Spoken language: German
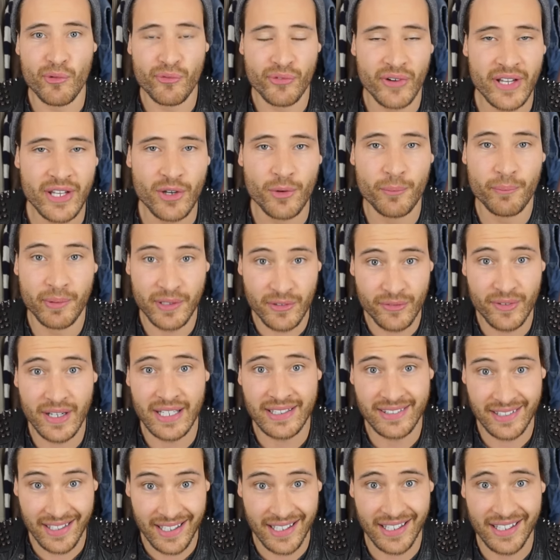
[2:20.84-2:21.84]
auch feier und
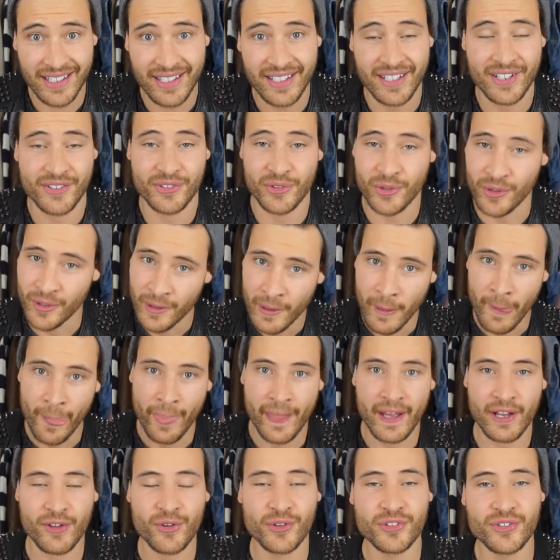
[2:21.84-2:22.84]
privat trage, also
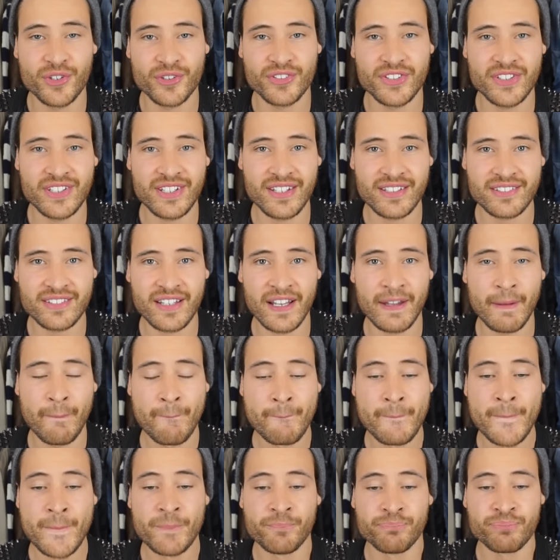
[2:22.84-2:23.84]
da könnt ihr euch sicher sein.
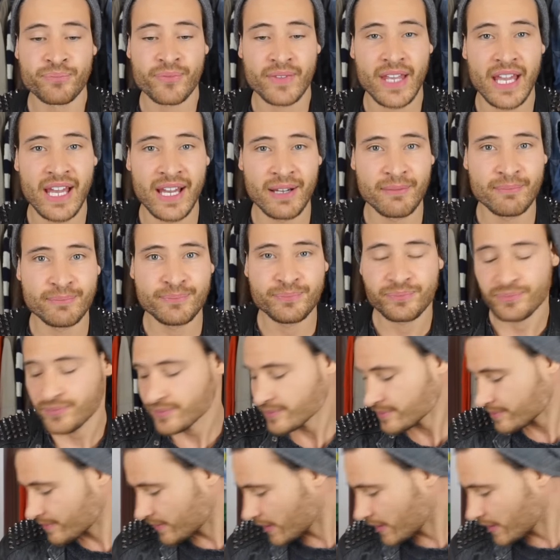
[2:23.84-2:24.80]
Ähm,